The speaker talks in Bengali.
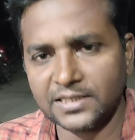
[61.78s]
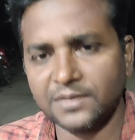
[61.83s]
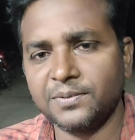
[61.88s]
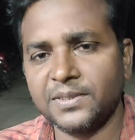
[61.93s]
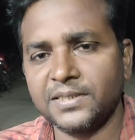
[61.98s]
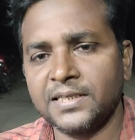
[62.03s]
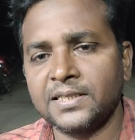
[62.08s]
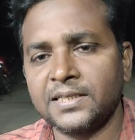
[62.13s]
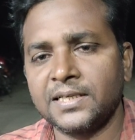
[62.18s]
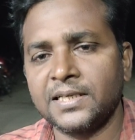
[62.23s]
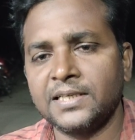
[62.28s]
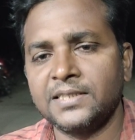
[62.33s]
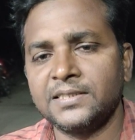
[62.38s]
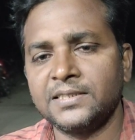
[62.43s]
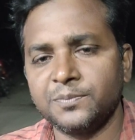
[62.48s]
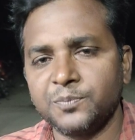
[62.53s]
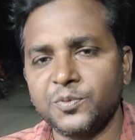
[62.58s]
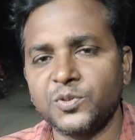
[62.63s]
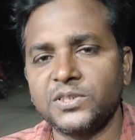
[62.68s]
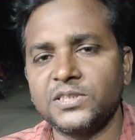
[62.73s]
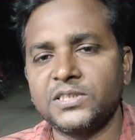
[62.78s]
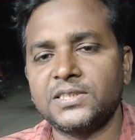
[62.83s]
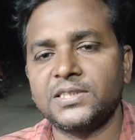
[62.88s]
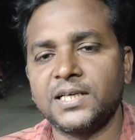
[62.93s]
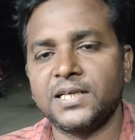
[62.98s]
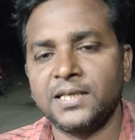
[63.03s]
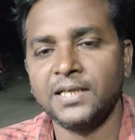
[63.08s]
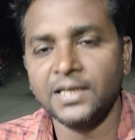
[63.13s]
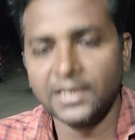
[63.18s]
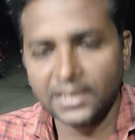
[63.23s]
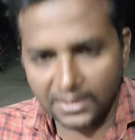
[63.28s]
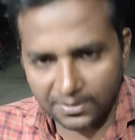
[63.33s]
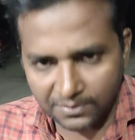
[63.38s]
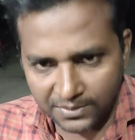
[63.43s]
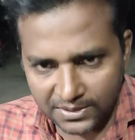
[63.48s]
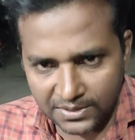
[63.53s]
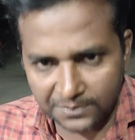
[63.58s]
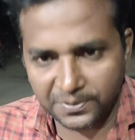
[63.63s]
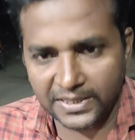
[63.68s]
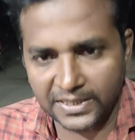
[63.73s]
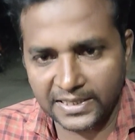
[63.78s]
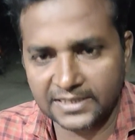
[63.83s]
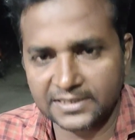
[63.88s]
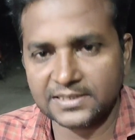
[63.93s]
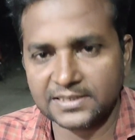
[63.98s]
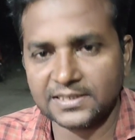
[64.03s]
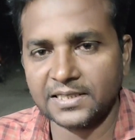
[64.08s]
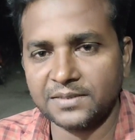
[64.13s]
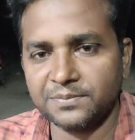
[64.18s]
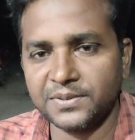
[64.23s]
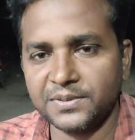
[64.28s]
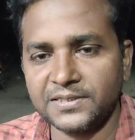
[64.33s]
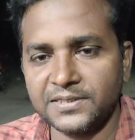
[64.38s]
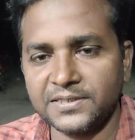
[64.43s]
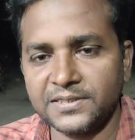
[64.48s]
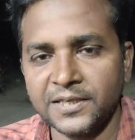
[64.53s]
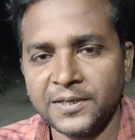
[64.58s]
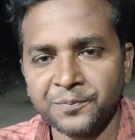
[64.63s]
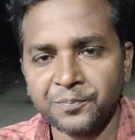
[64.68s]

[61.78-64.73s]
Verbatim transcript: সেবাদানকারী যে প্রতিষ্ঠান আমাদের ফায়ার সার্ভিস